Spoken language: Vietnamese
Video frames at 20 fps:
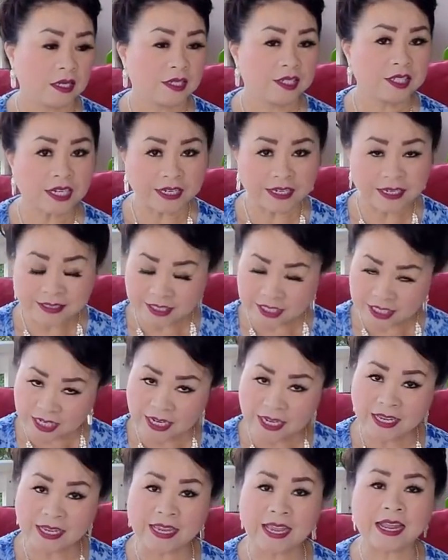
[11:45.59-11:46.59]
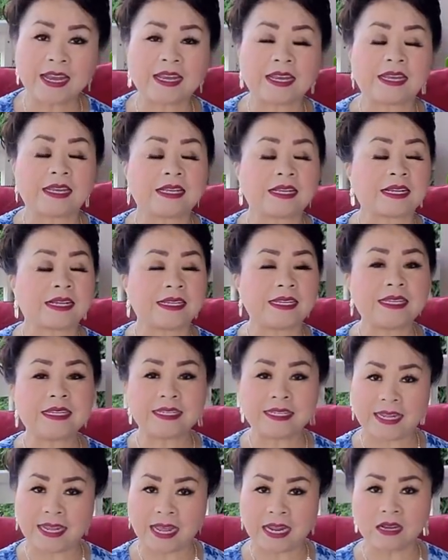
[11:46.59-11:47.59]
chẳng xiết cái cái
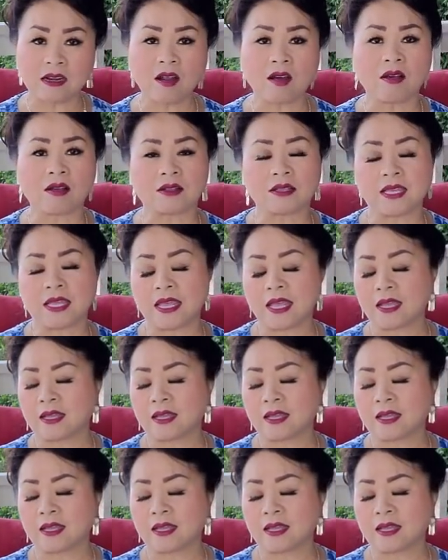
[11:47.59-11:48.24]
đĩa nó thì